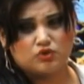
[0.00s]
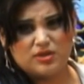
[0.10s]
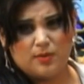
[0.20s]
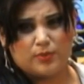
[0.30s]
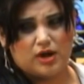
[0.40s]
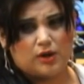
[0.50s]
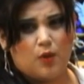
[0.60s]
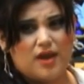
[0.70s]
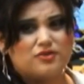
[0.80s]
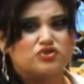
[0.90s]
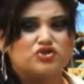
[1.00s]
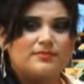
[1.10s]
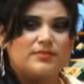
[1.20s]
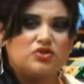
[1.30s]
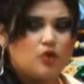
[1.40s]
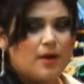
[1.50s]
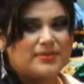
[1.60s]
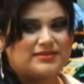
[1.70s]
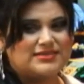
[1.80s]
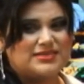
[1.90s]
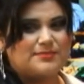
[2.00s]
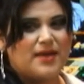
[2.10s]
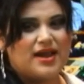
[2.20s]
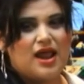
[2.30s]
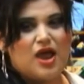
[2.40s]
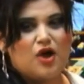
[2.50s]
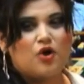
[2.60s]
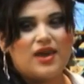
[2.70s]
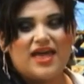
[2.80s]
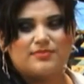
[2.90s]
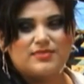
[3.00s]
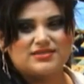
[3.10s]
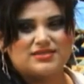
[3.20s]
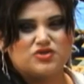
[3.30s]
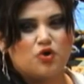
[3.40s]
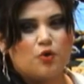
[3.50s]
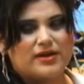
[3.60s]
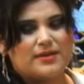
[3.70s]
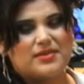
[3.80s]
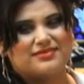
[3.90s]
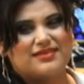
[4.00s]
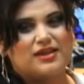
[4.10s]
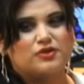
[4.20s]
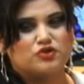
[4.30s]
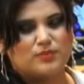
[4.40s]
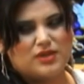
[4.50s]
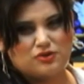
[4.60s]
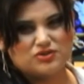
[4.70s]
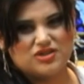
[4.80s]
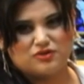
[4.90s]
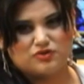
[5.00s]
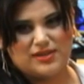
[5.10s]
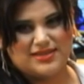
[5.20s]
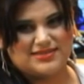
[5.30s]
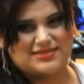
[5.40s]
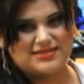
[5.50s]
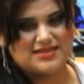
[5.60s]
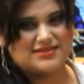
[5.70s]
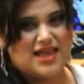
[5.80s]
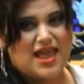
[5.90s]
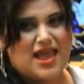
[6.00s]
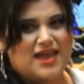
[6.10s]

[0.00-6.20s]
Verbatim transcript: motivo por el cual los invitó a participar con la Administración Gubernamental 2011-2016